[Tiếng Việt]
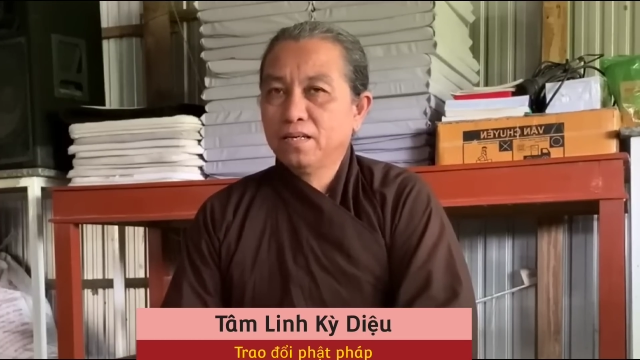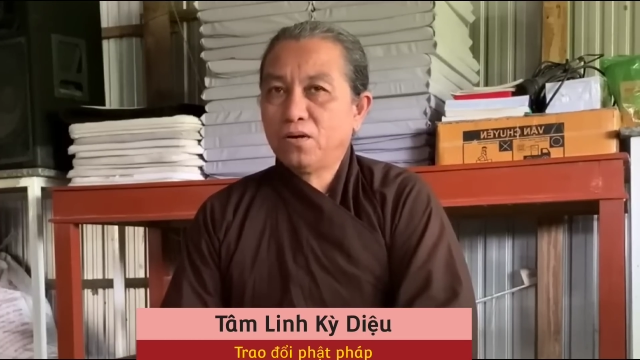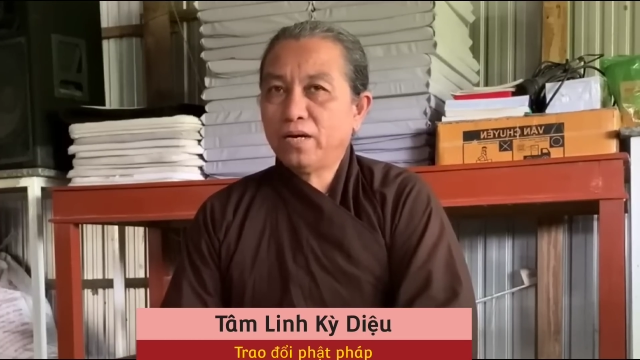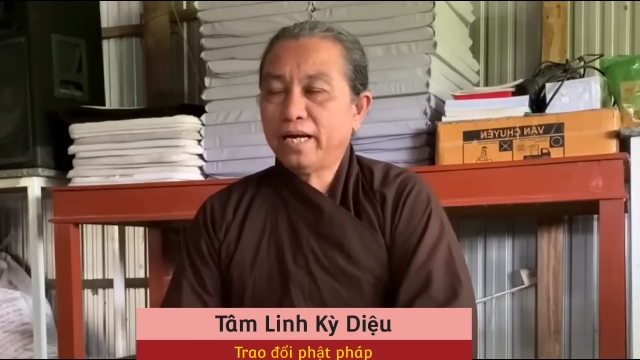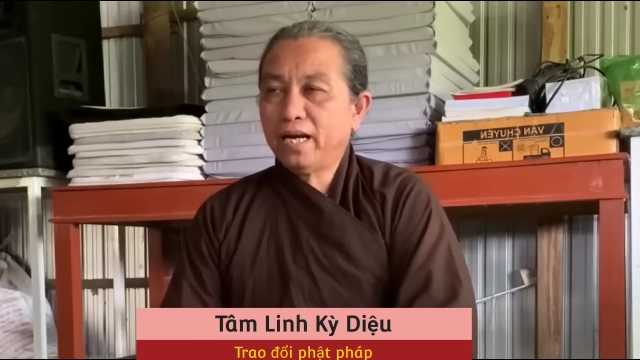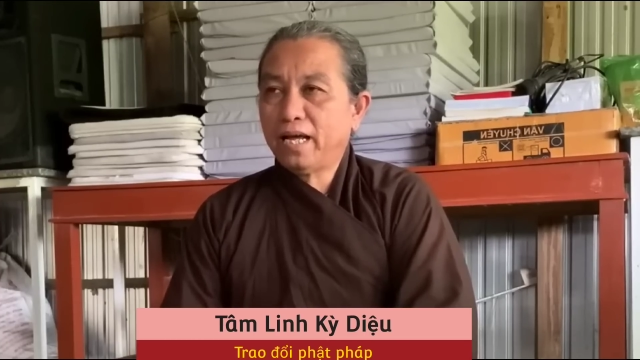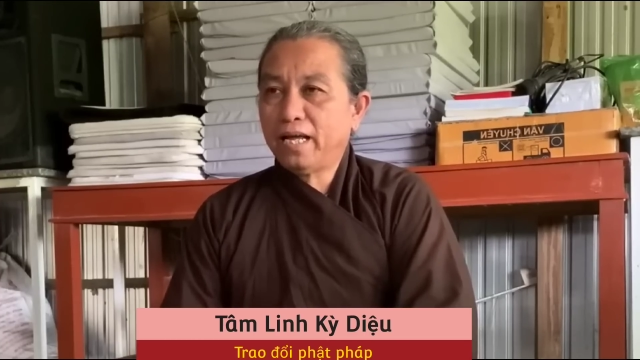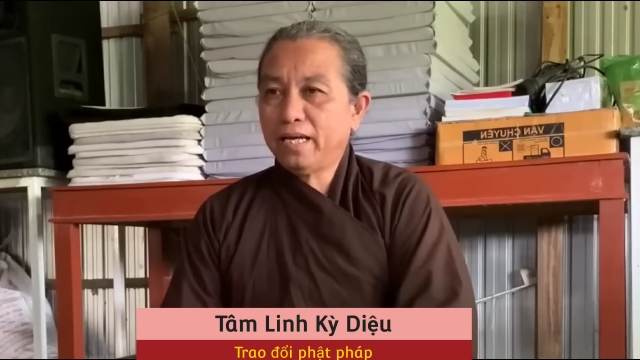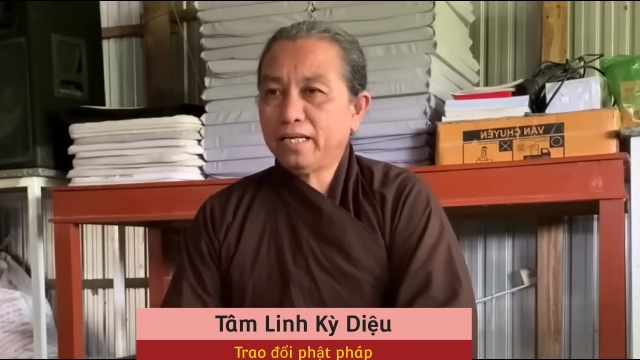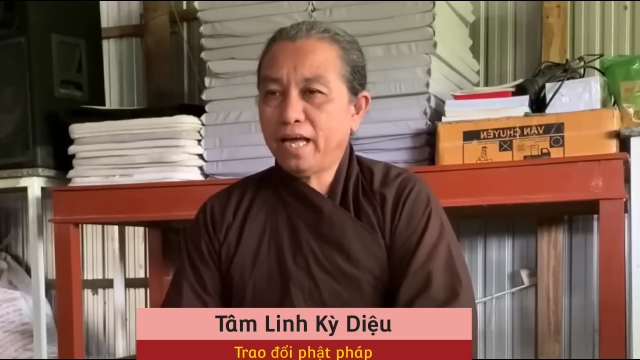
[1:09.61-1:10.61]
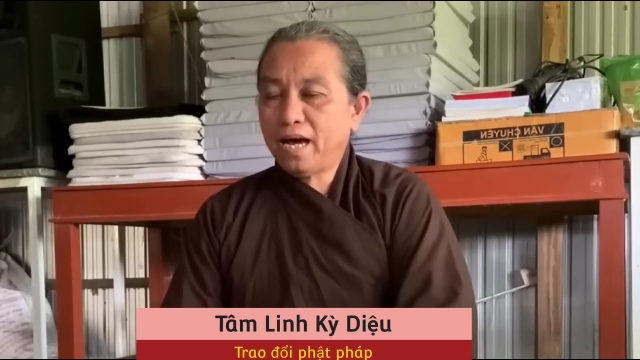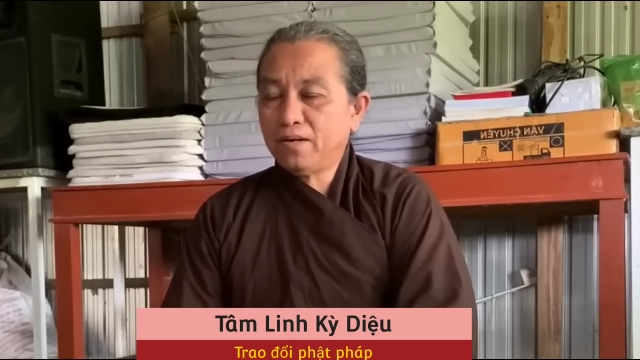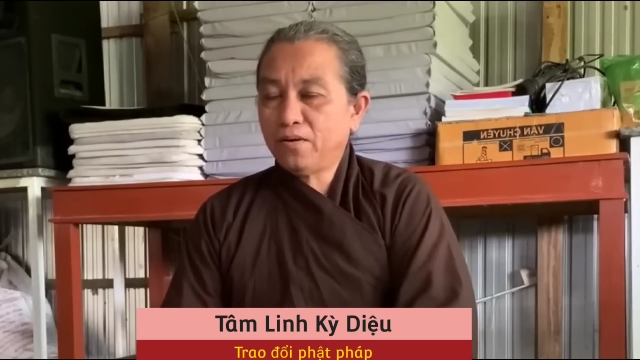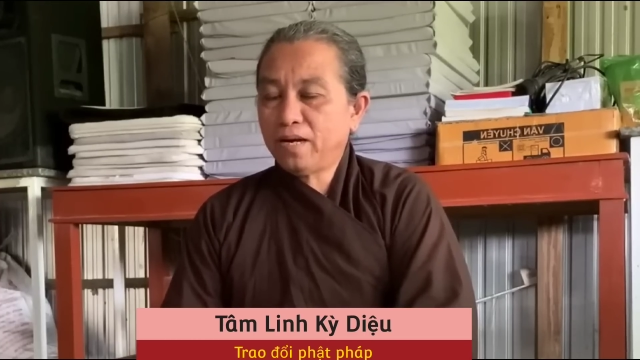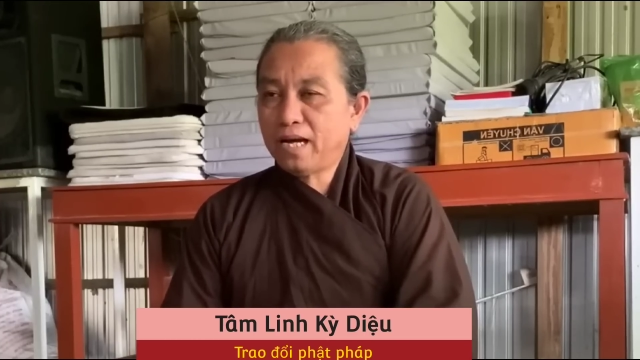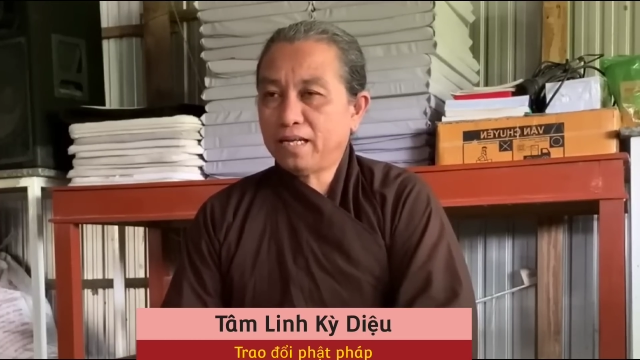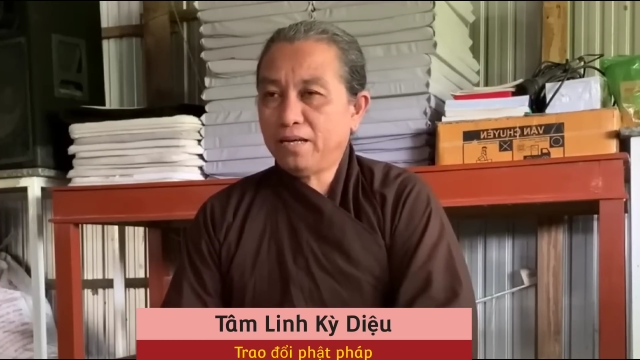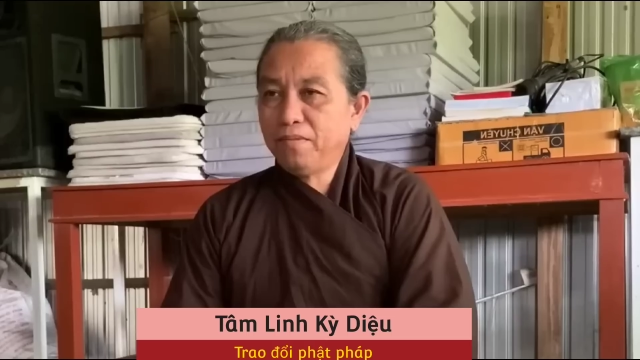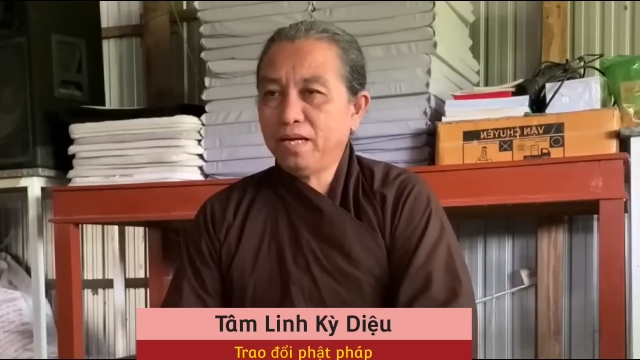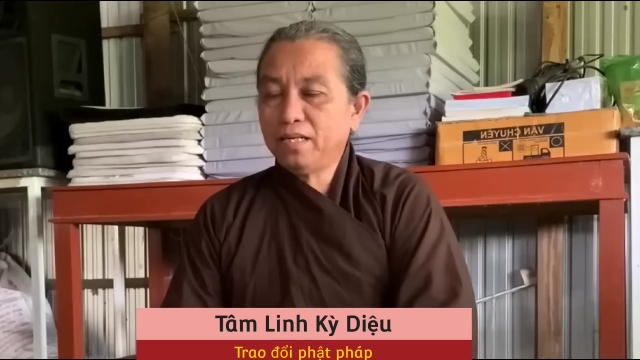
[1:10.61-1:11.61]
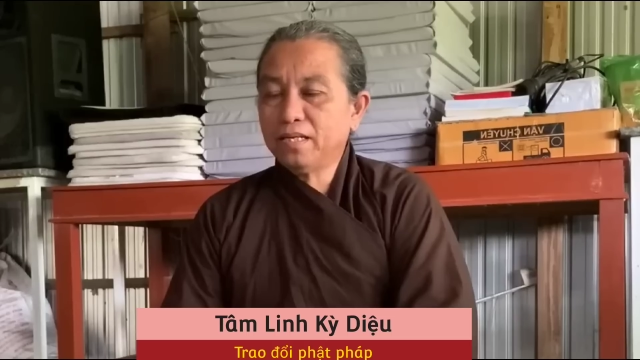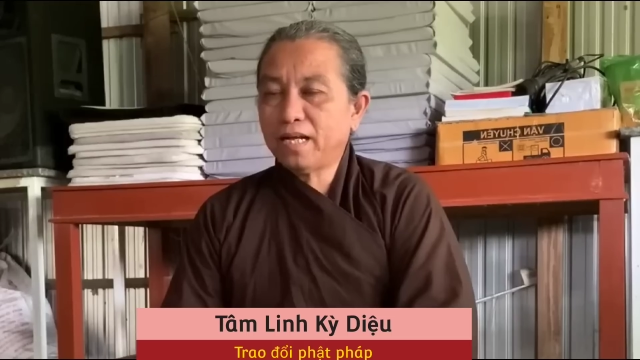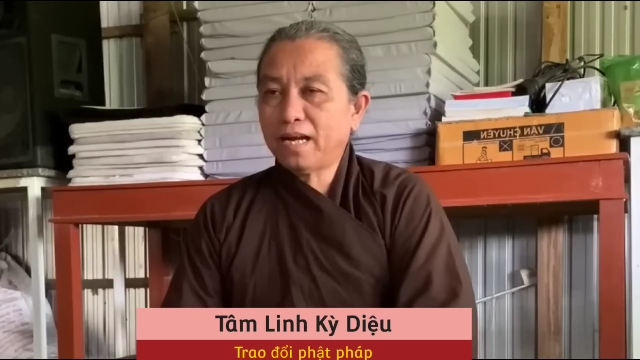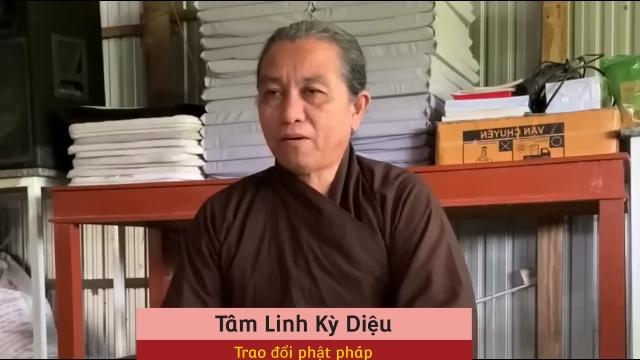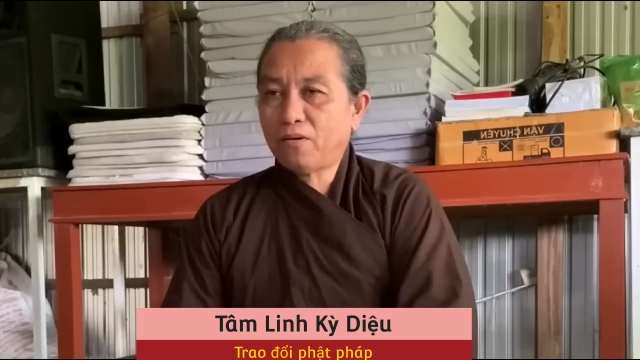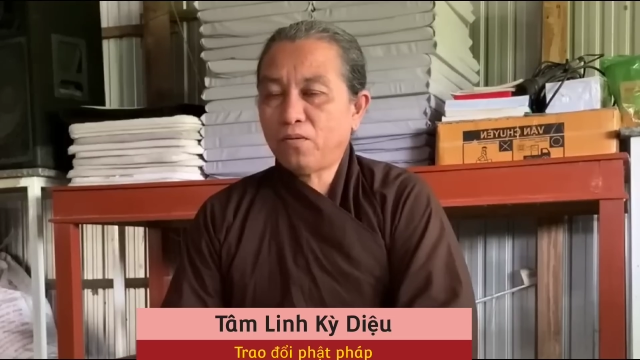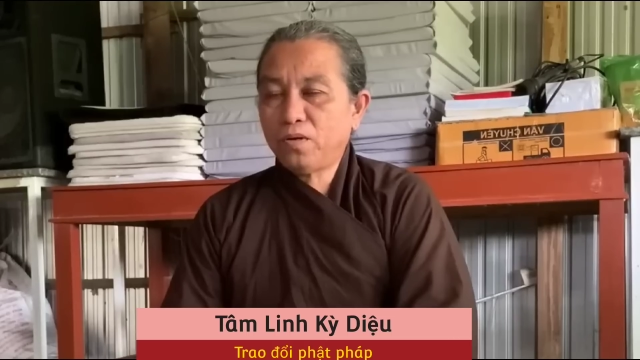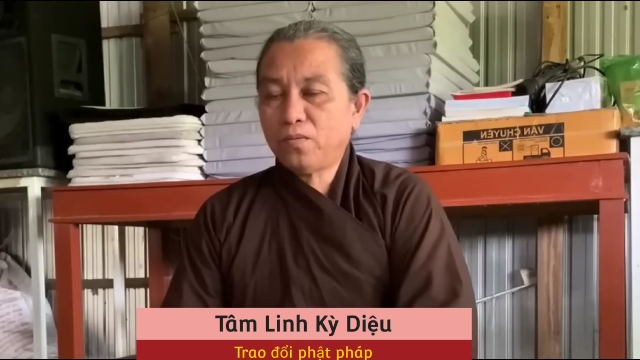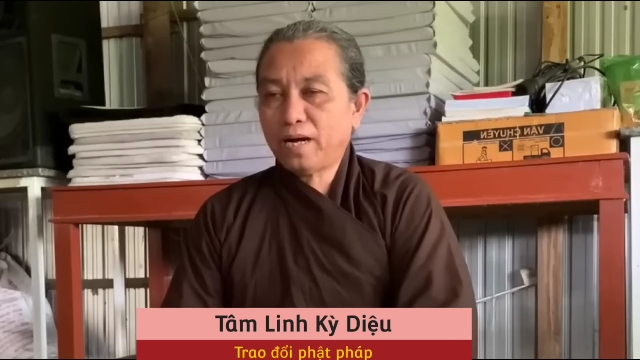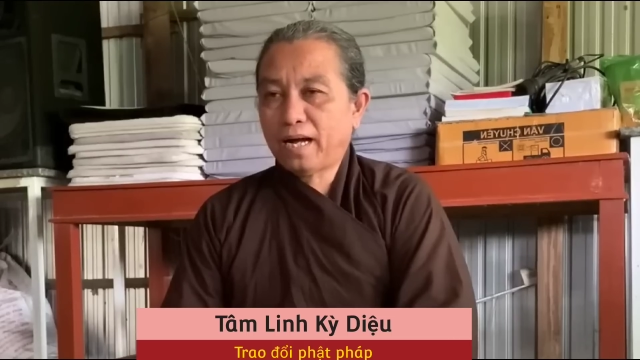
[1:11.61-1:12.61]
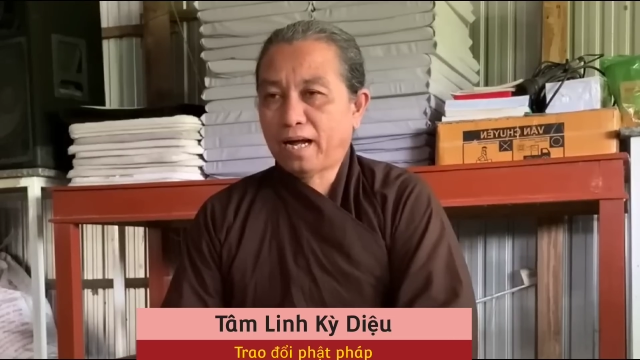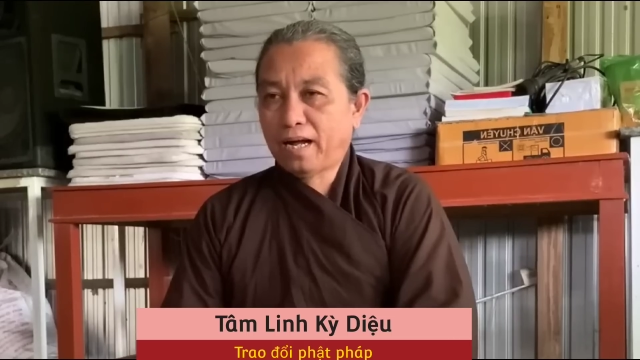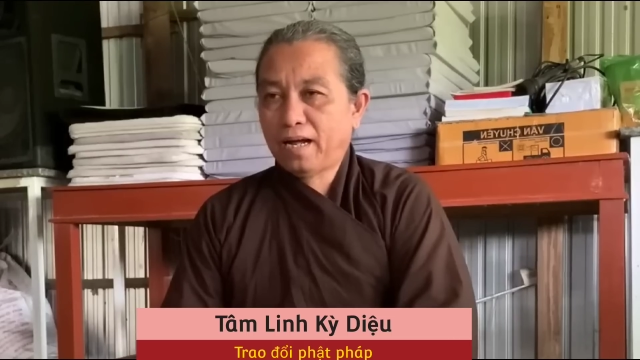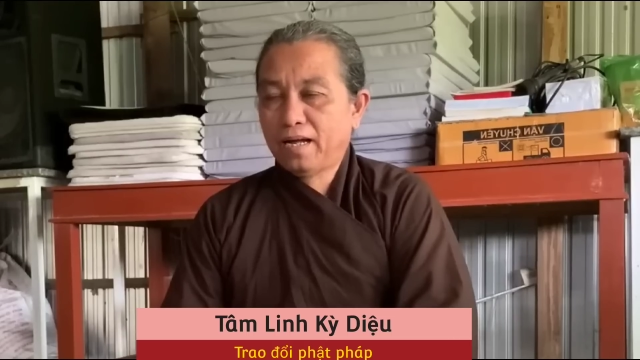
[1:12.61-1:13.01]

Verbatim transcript: có nghĩa là hiện giờ nó đang diễn biến như thế nào đó quý cô bác à